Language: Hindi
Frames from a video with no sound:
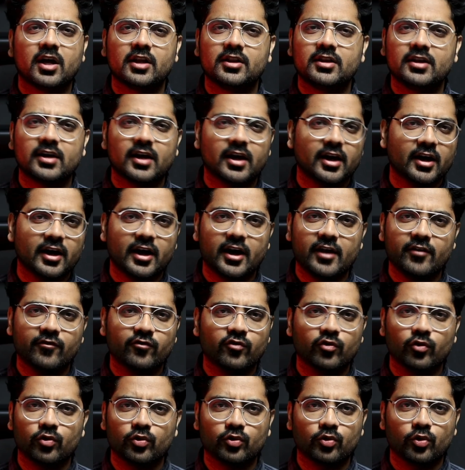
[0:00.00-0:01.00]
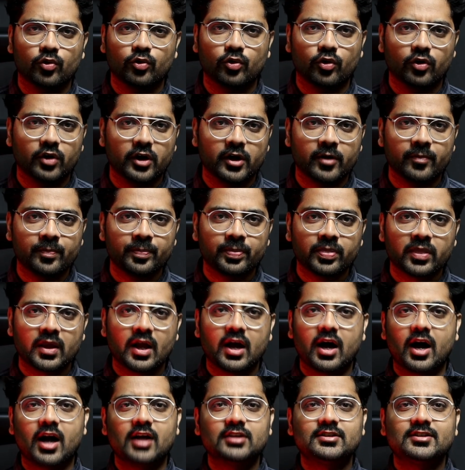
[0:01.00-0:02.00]
बना दिया है आईफोन को उन्होंने
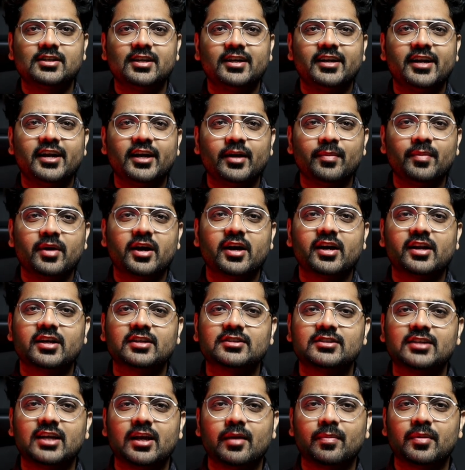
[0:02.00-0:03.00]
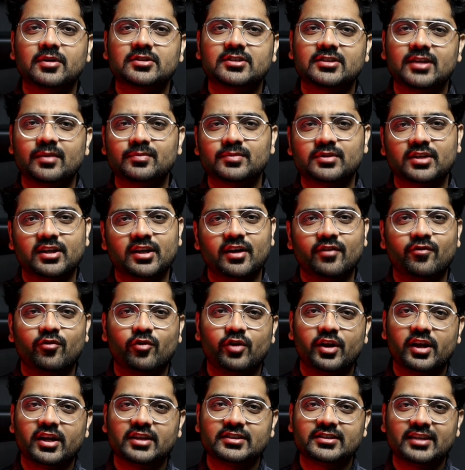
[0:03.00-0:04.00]
आज की डेट में अगर किसी के पास सैमसंग का
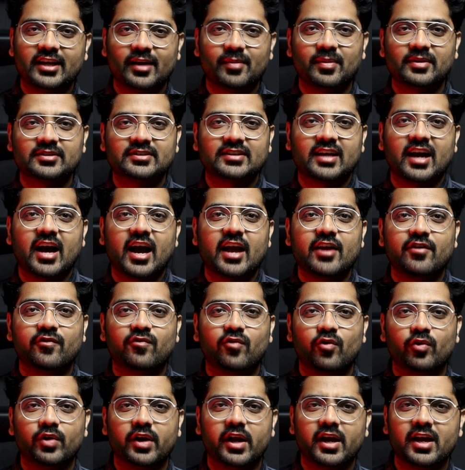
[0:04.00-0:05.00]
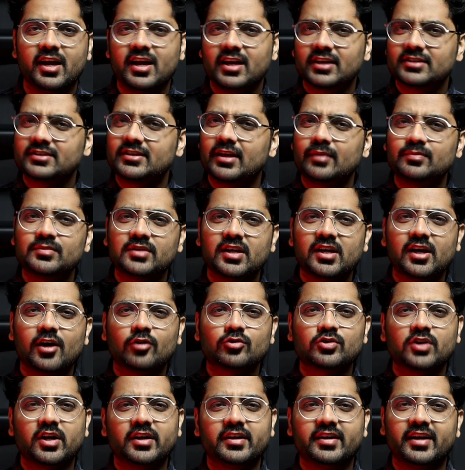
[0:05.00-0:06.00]
फ़ोन है किसी के पास आईफोन है सैमसंग का
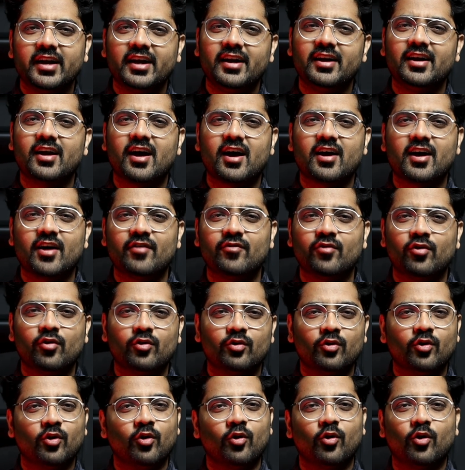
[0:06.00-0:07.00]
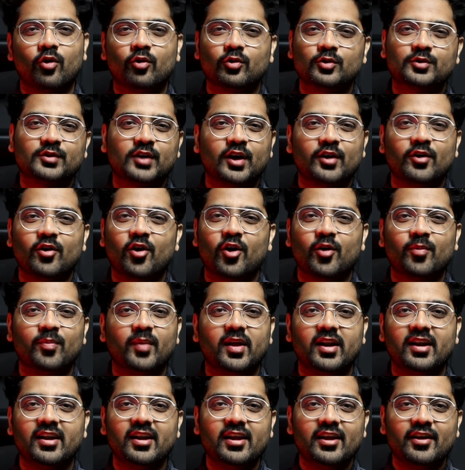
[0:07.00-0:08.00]
उसका डेढ़ लाख का फ़ोन हो और उसका
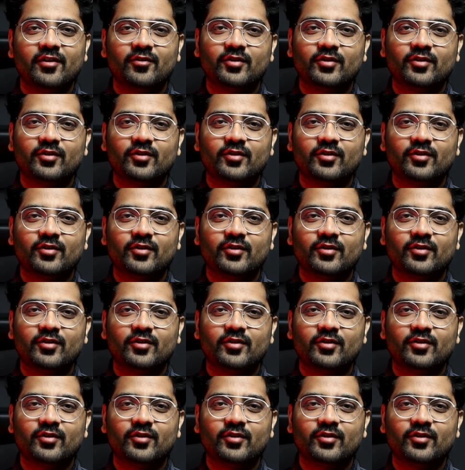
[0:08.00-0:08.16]
नॉर्मल